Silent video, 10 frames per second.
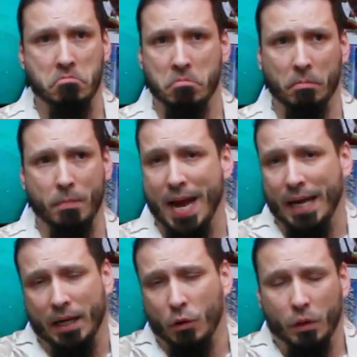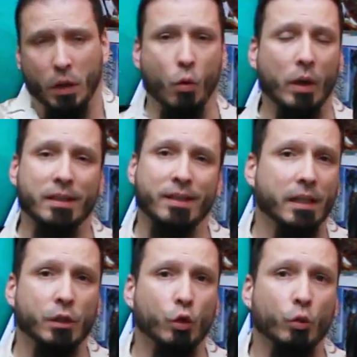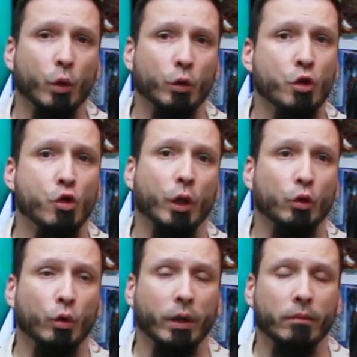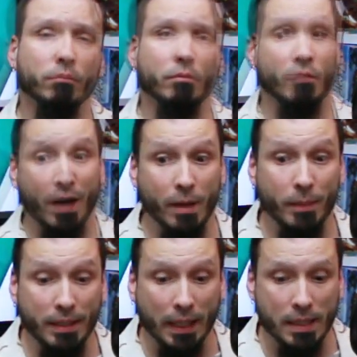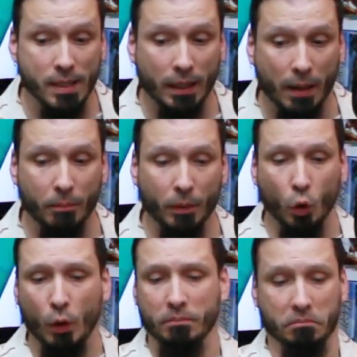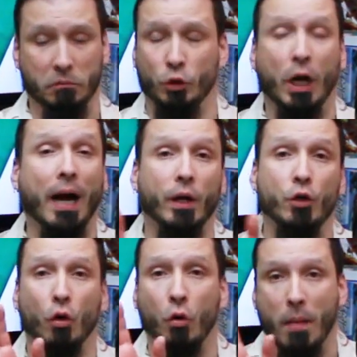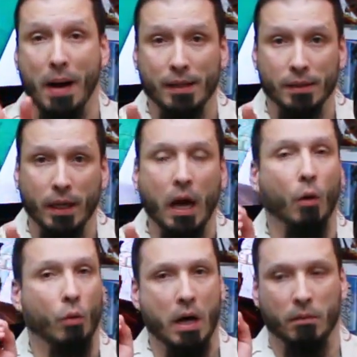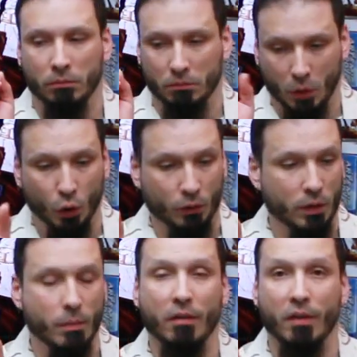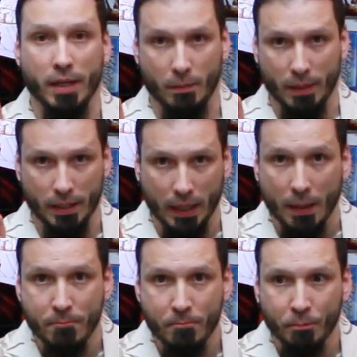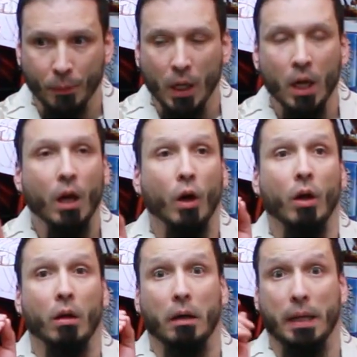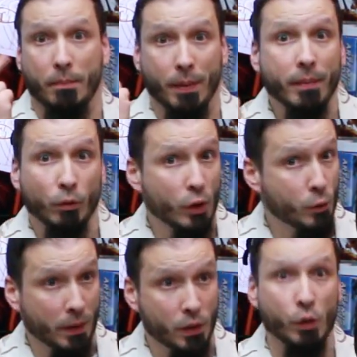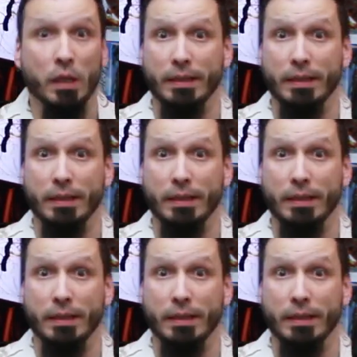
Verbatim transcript: bene con qualsiasi numero di giocatori. Variabilità al setup. Ora, già il gioco base ha una ottima variabilità, le prime due espansioni